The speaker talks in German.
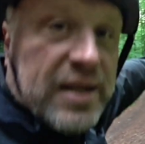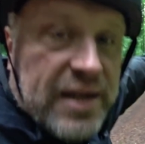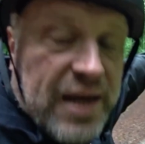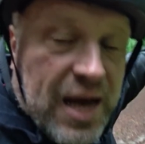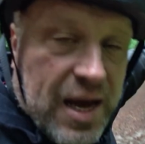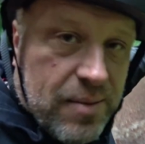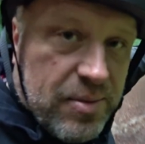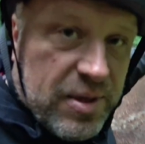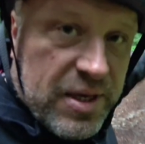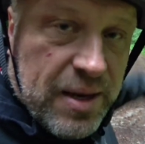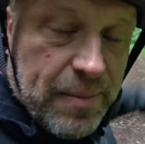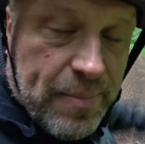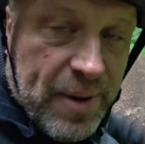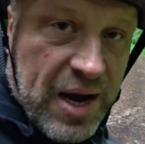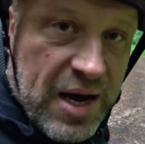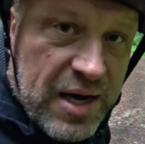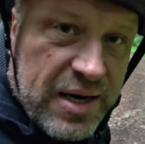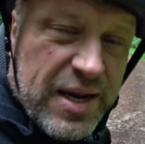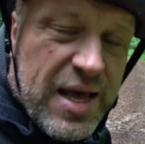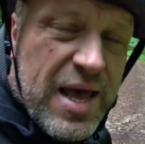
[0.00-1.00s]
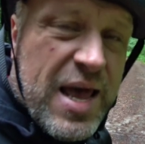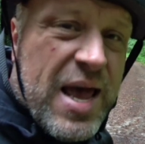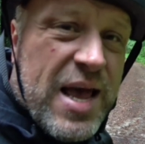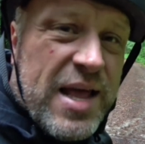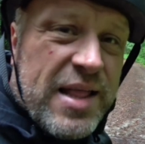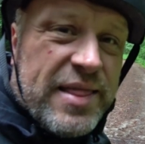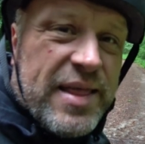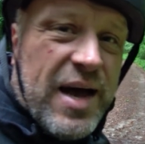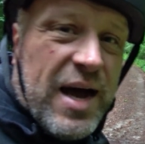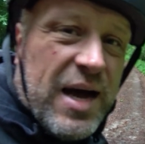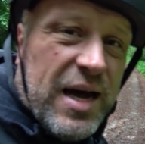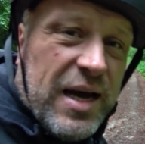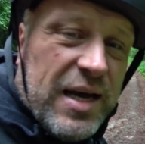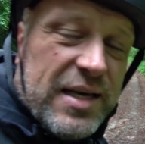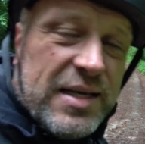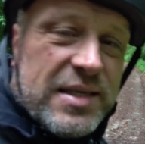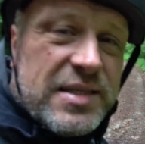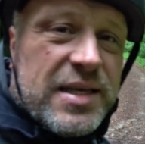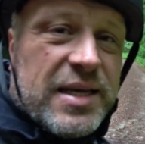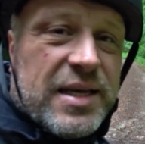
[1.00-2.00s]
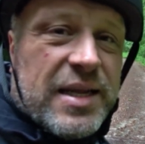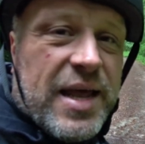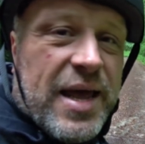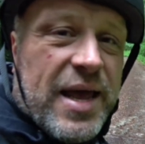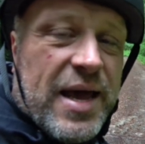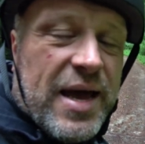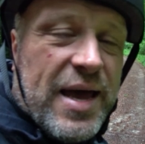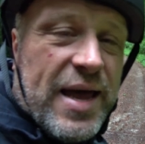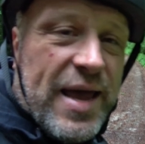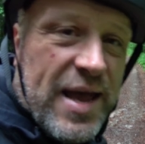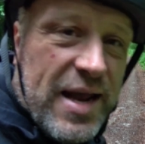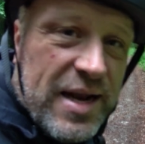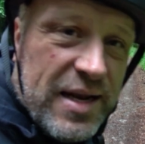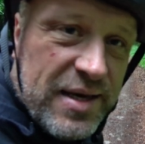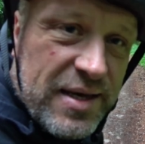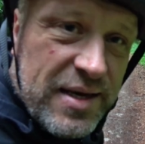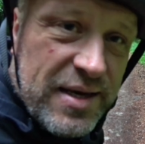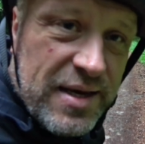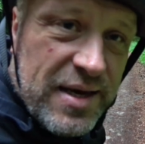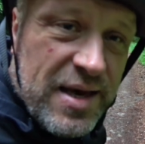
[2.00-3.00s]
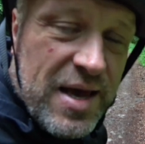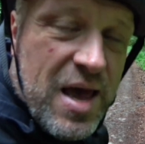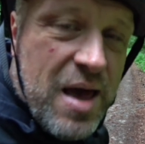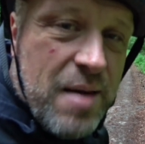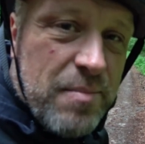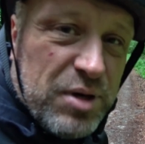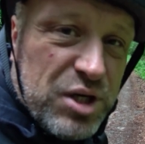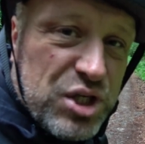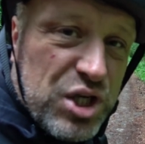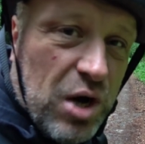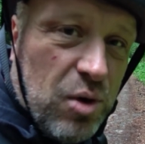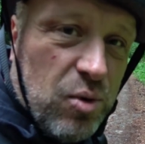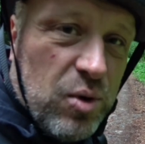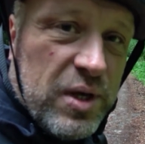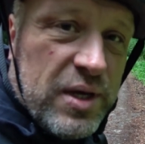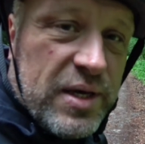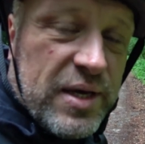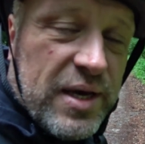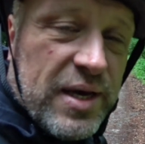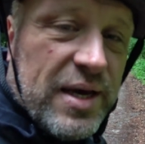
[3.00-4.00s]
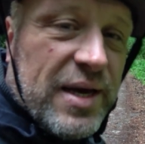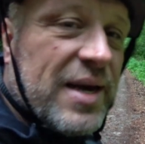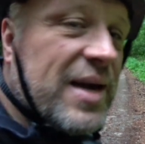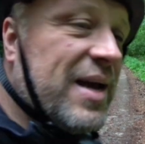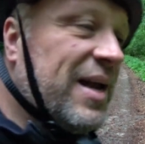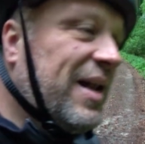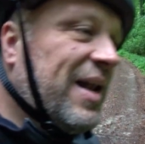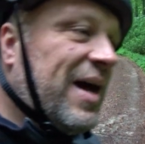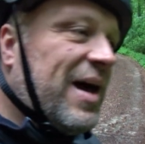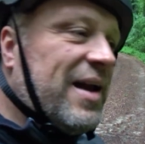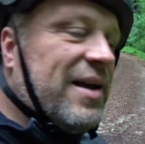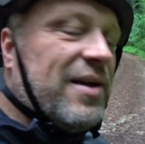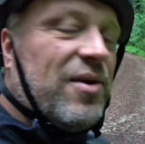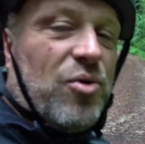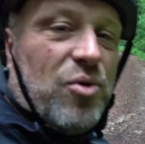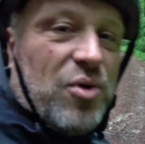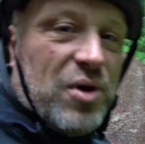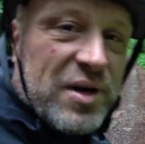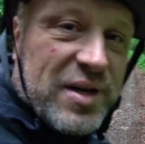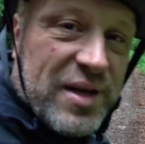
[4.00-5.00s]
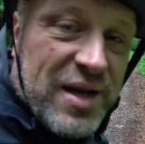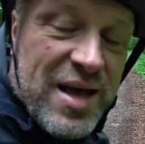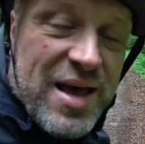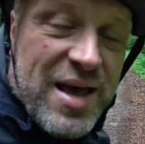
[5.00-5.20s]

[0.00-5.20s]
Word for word: da habe ich geparkt, da ist der herrliche, beschauliche, kleine Ort